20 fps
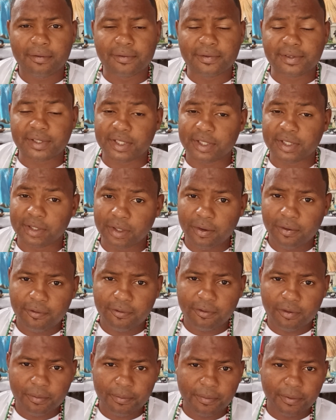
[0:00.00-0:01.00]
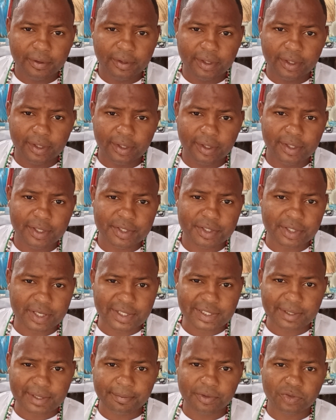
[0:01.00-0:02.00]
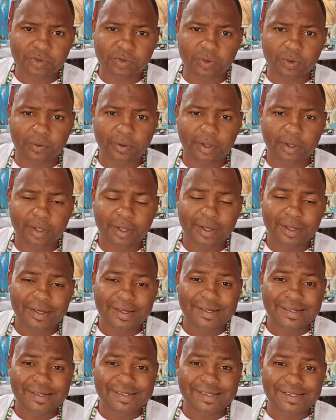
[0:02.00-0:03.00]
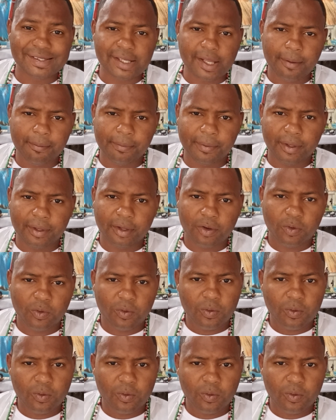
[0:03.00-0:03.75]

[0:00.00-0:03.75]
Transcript: Vocês não vão poder deixar essa pessoa saber